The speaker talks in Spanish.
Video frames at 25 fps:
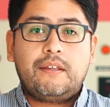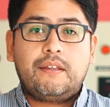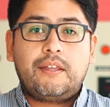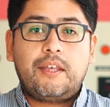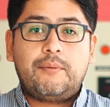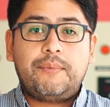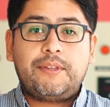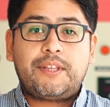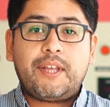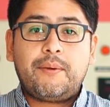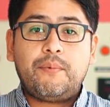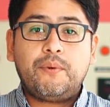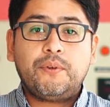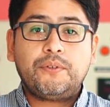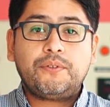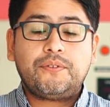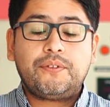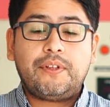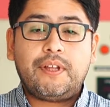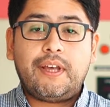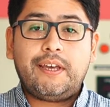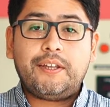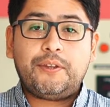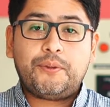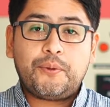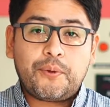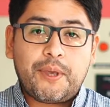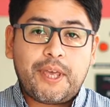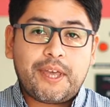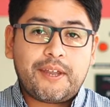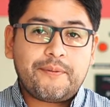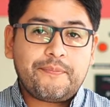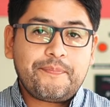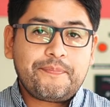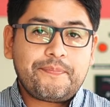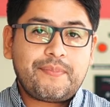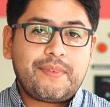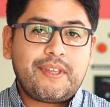Te invitamos a
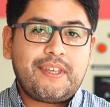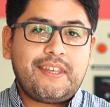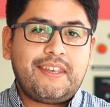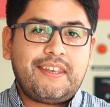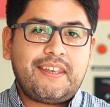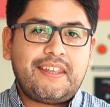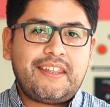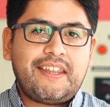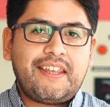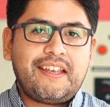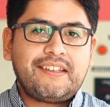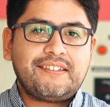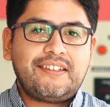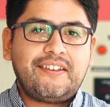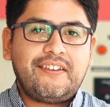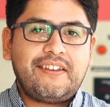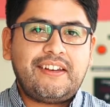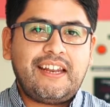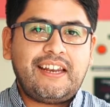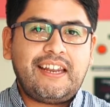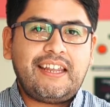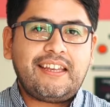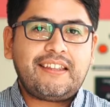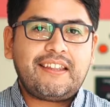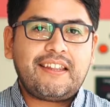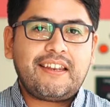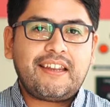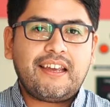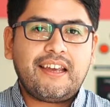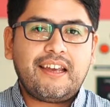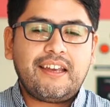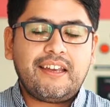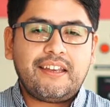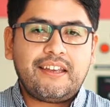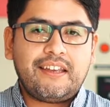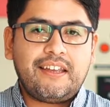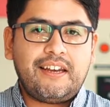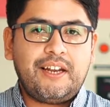estudiar Ingeniería Civil
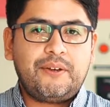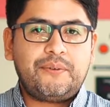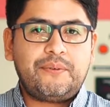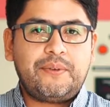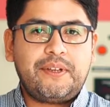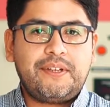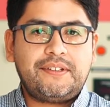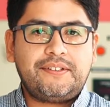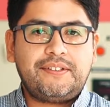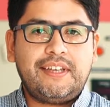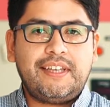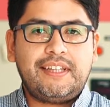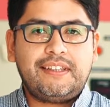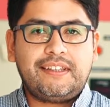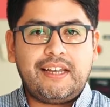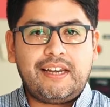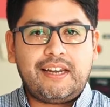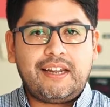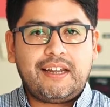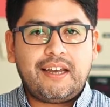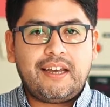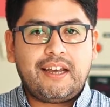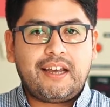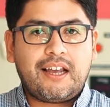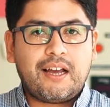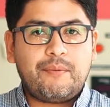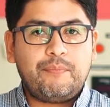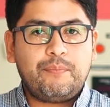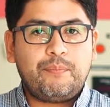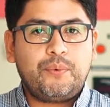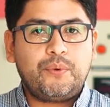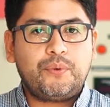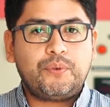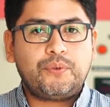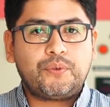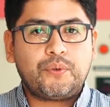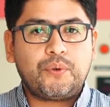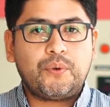Eléctrica en la Universidad de Talca,
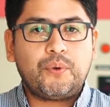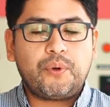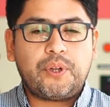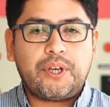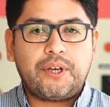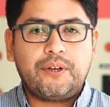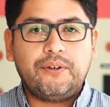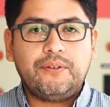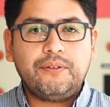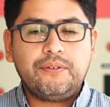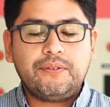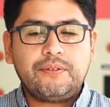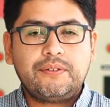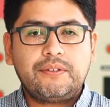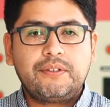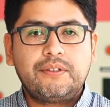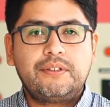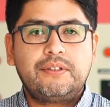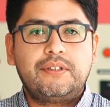Campus Curicó.